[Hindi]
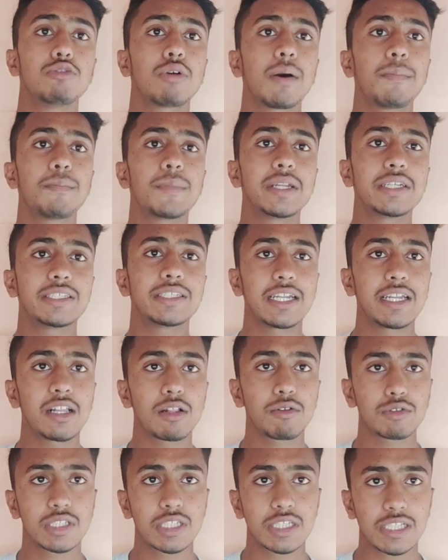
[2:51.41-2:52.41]
तो आप मेरे
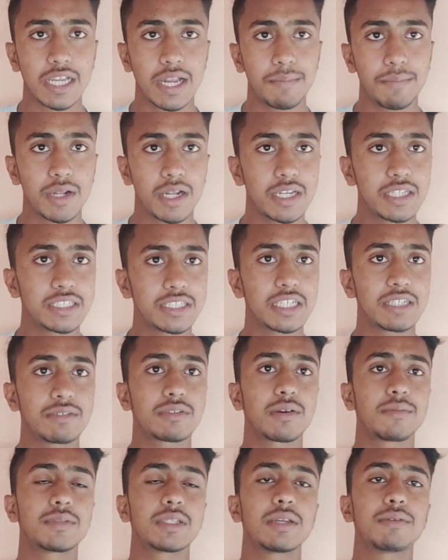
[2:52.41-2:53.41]
चैनल को सब्सक्राइब कर लीजिए
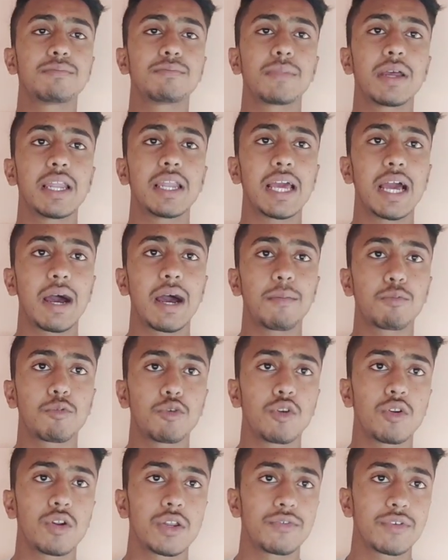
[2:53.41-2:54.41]
हम सबसे पहले
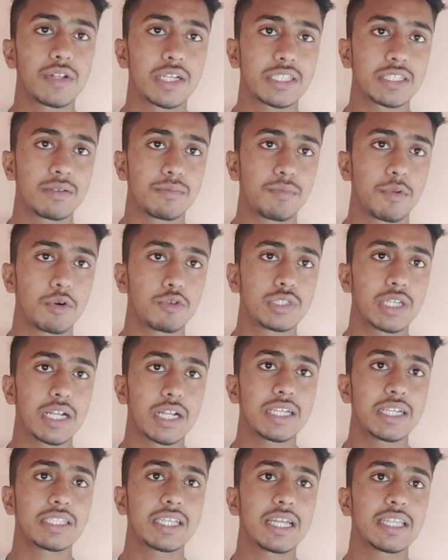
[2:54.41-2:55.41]
आपको नोटिफिकेशन
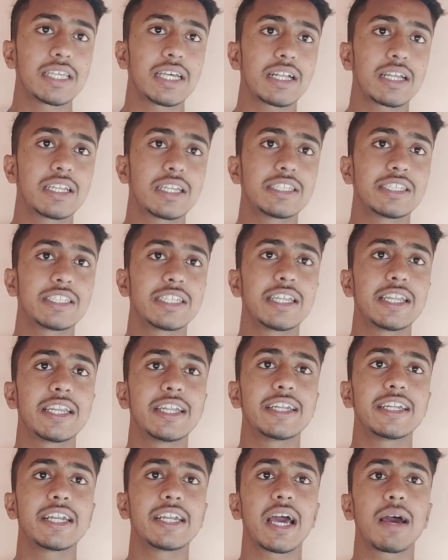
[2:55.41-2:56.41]
पहुँचाएंगे साथ ही अगर इससे
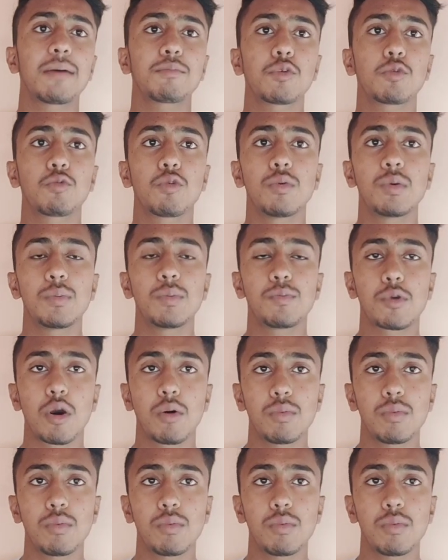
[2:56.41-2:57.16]
रिलेटेड आपको कोई